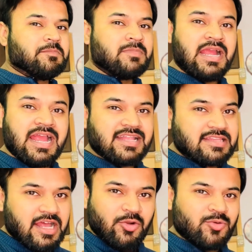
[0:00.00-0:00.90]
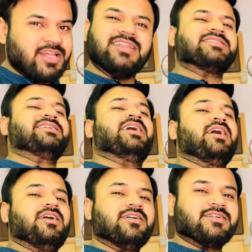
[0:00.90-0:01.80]
मैं तानू नहीं दसना
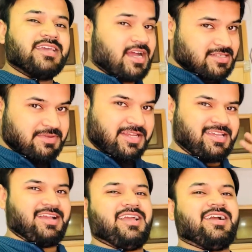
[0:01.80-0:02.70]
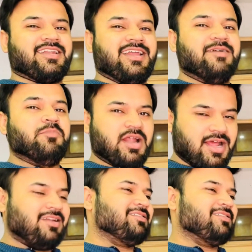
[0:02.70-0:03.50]
कि आज मैंने क्या क्या करना है बहरहाल